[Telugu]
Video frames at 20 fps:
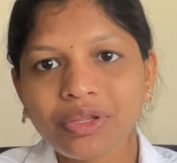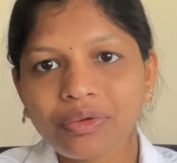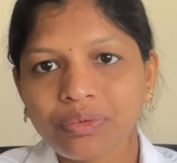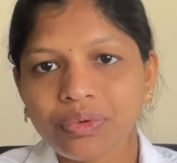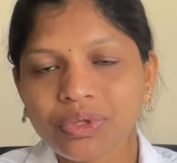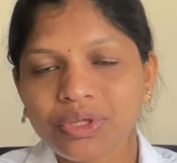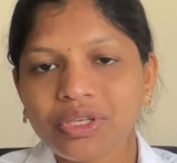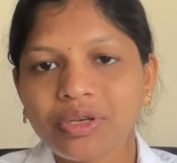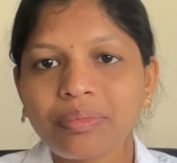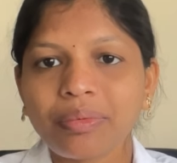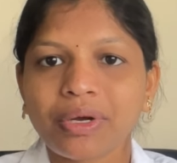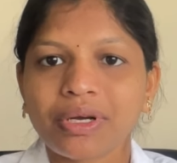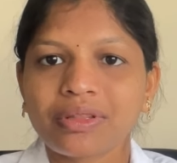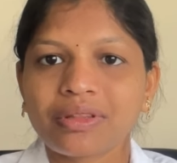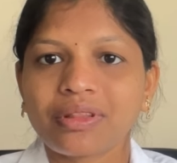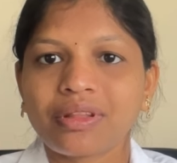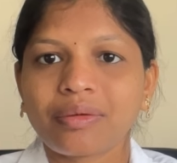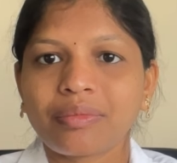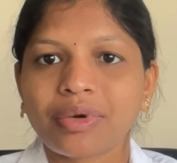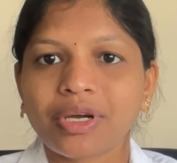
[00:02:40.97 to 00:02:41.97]
మీద ఒత్తిడి
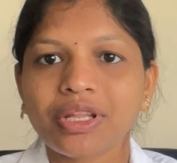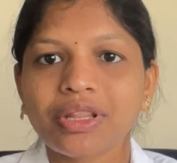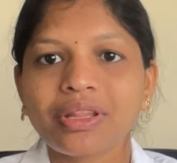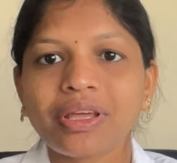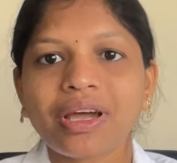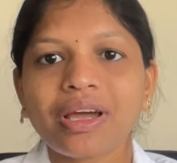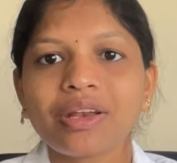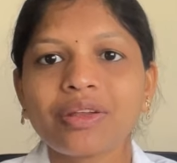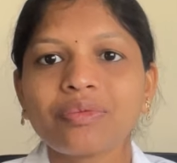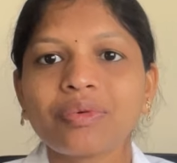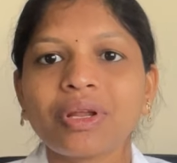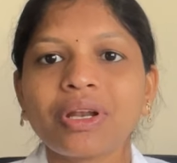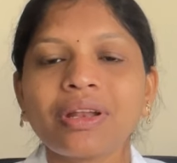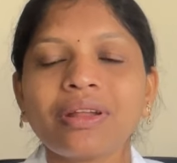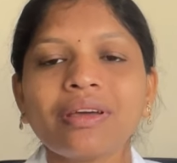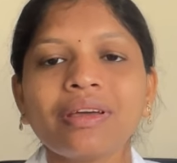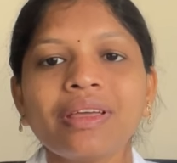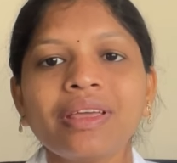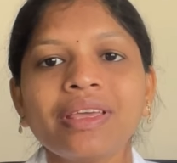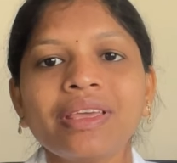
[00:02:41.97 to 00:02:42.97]
పడుతుంది అనమాట
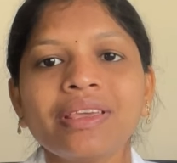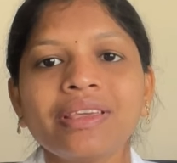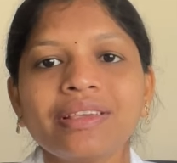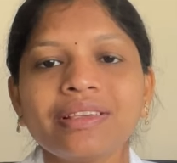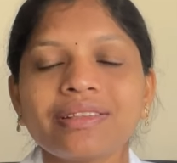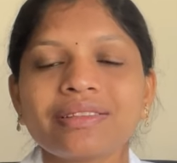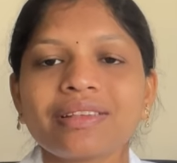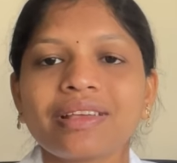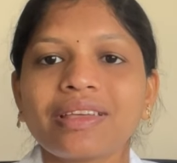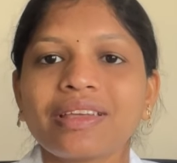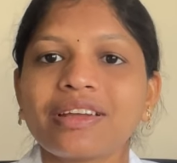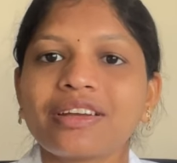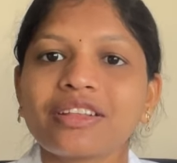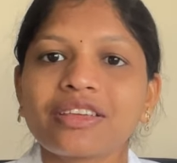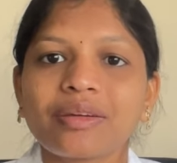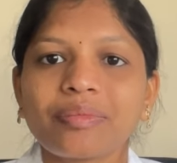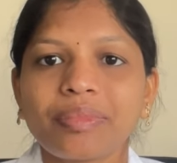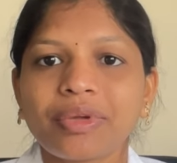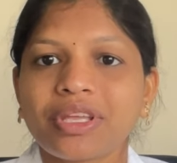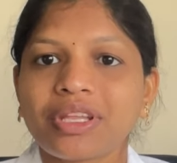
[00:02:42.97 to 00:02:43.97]
దానివల్ల ఈ
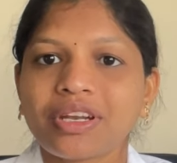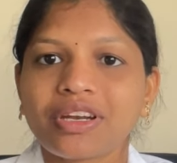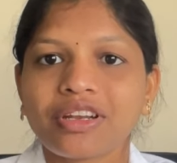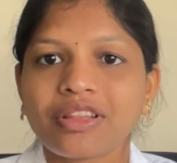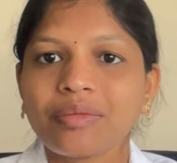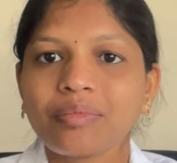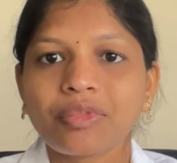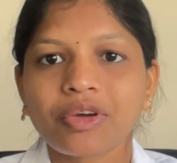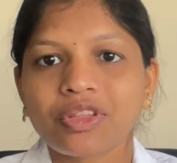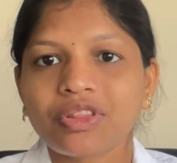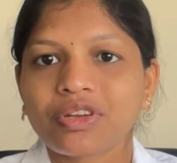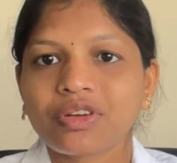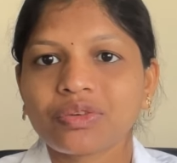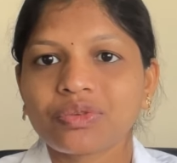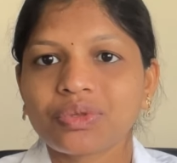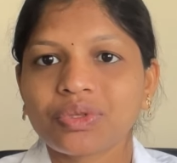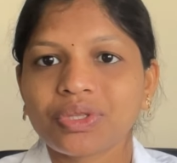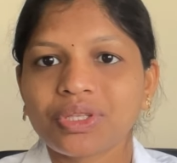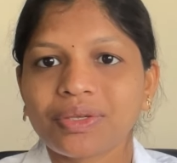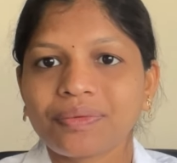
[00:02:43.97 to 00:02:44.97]
సయాటిక పెయిన్ అనేది
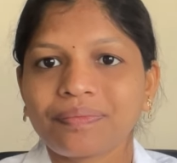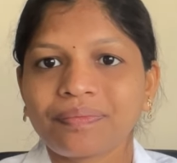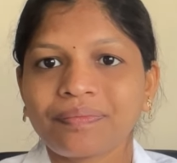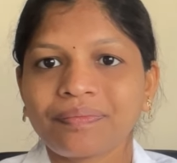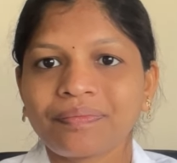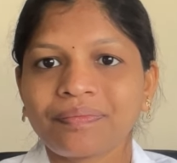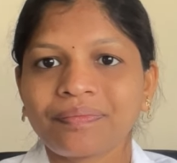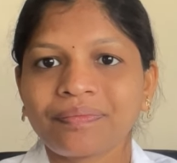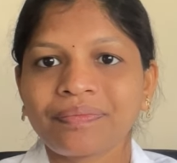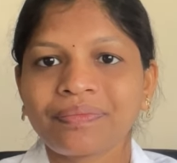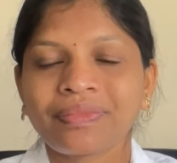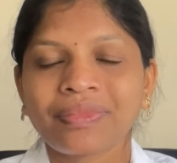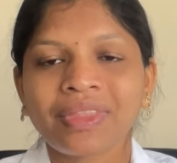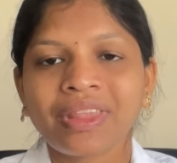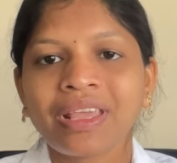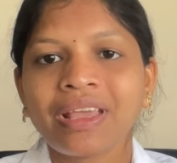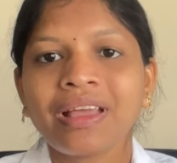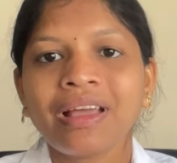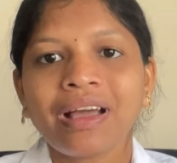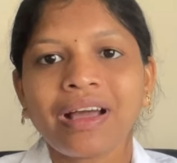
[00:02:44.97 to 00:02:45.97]
మొదలవుతుంది
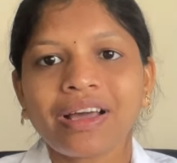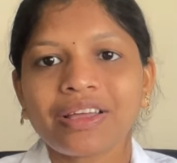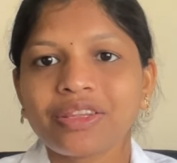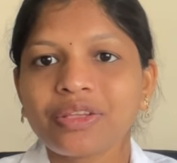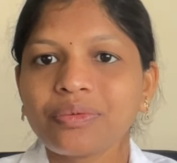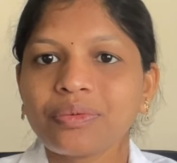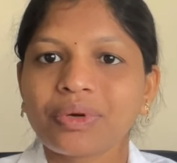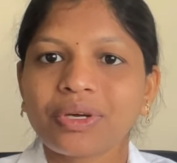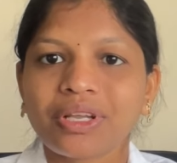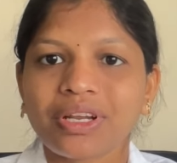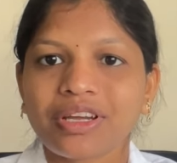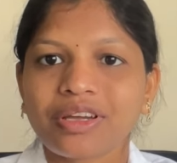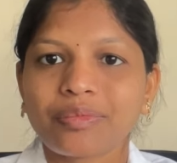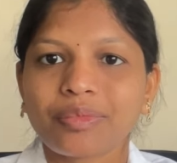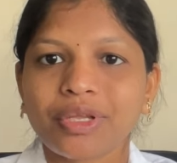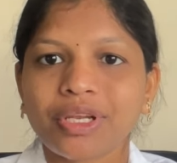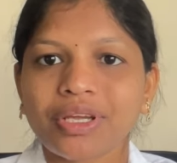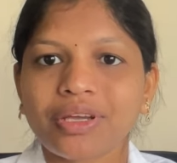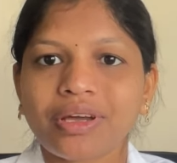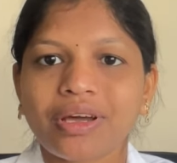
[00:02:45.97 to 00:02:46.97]
అది ఒక
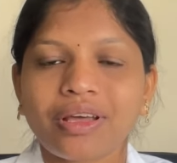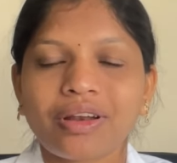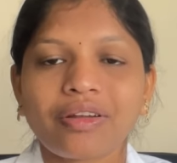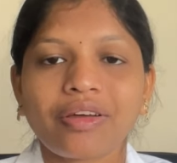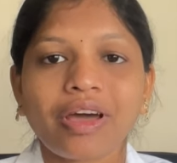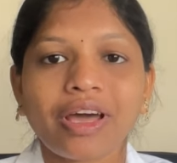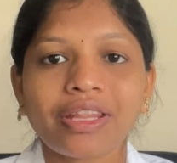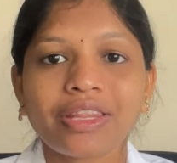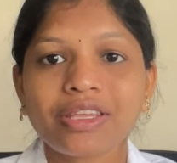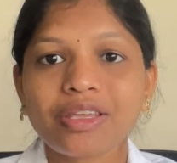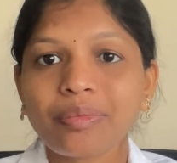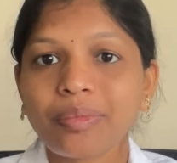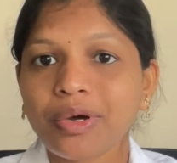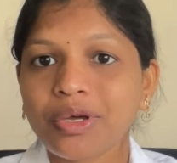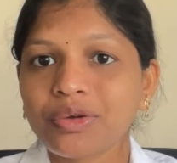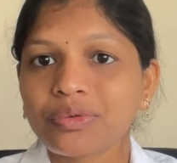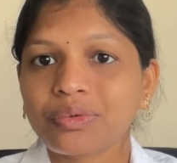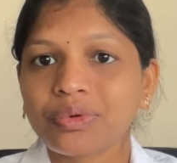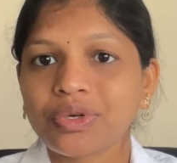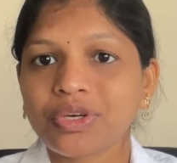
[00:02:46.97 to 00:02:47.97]
రకమైన కారణం అధిక
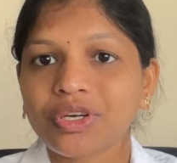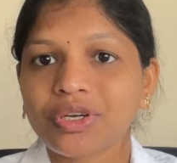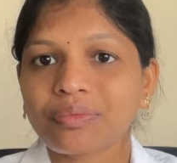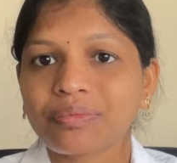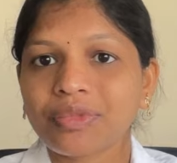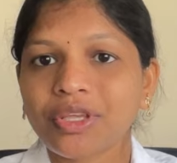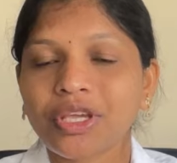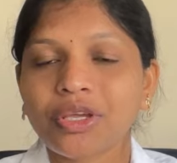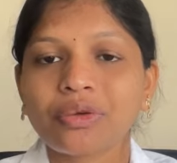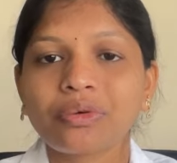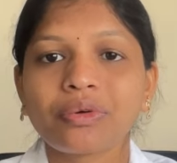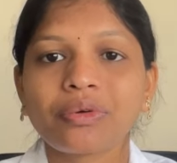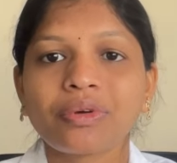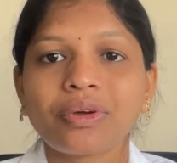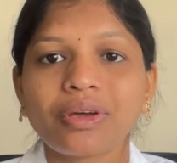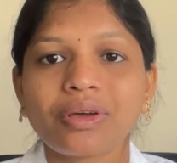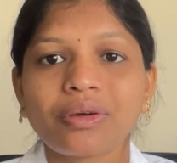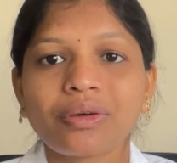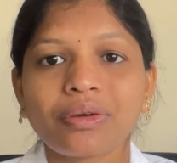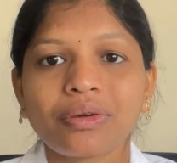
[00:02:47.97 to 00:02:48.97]
బరువు ఉండటం ఎక్కువ
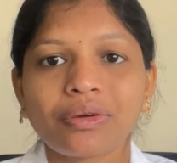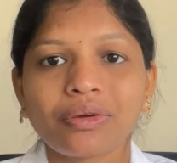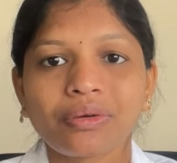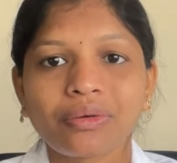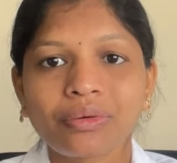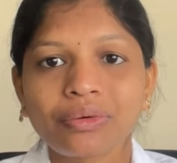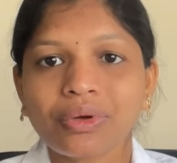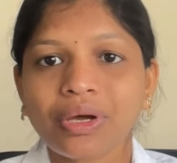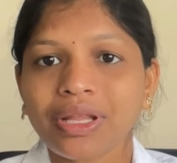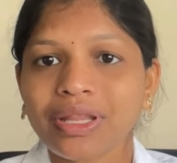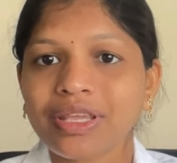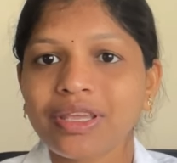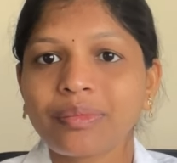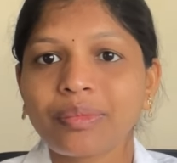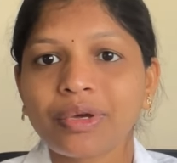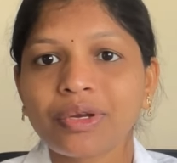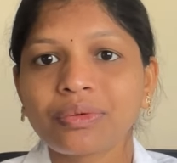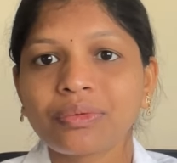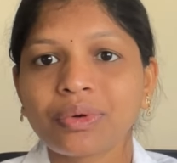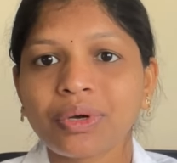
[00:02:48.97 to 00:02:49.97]
అధిక
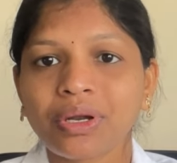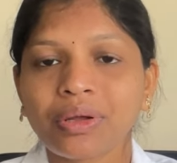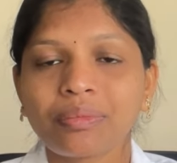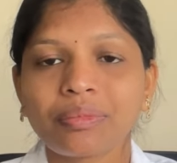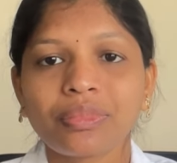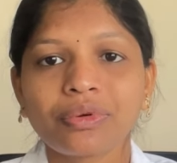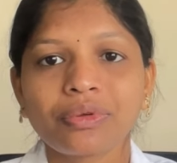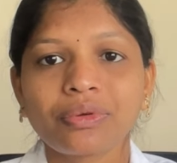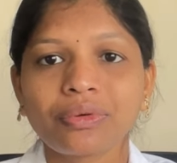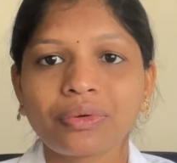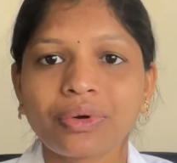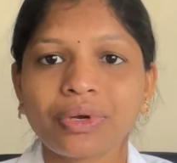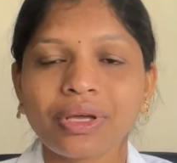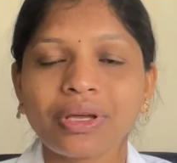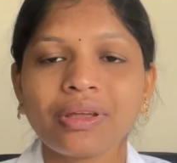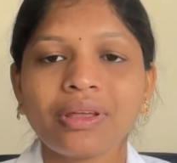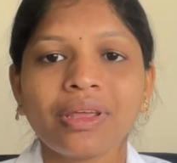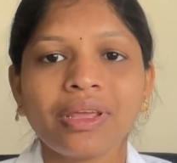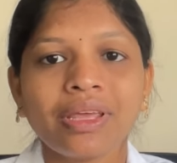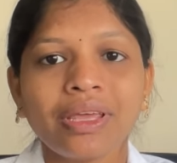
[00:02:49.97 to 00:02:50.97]
బరువు ఉన్నప్పుడు
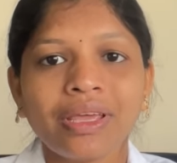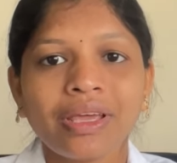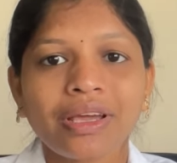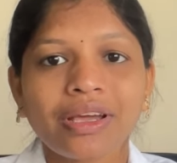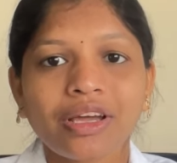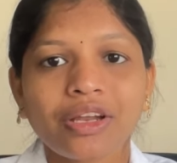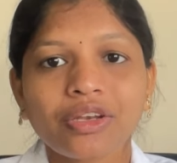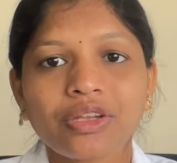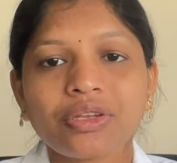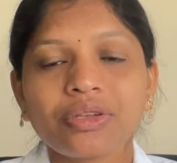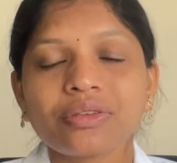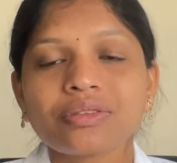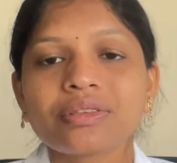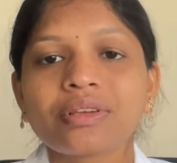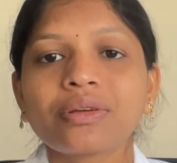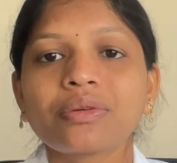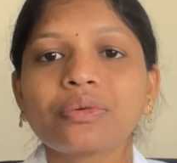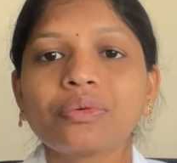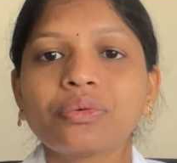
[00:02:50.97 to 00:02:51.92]
కూడా కంటిన్యూస్గా